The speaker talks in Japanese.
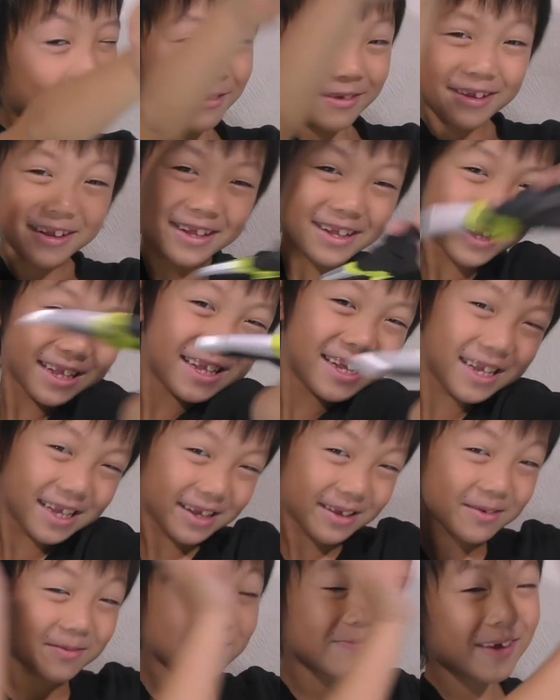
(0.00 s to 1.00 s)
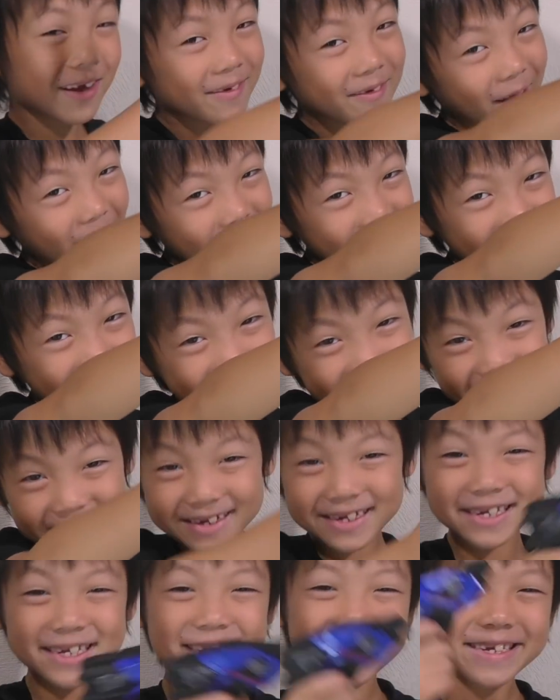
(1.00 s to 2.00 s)
がなかったのですごい新
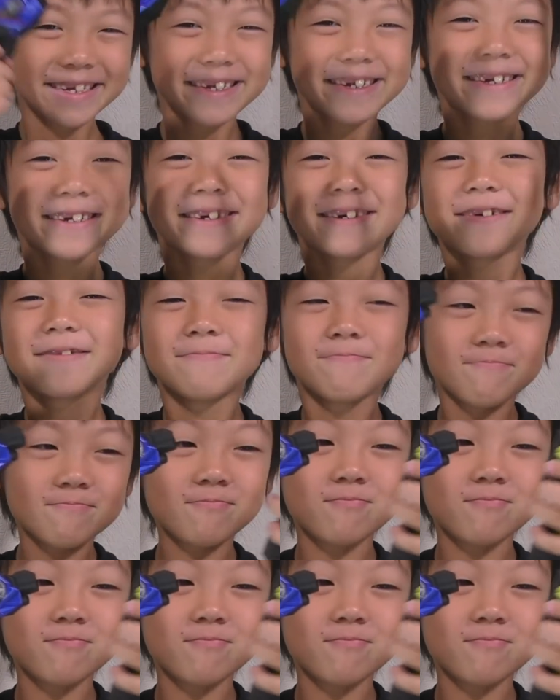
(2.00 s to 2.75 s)
鮮だったね、うん、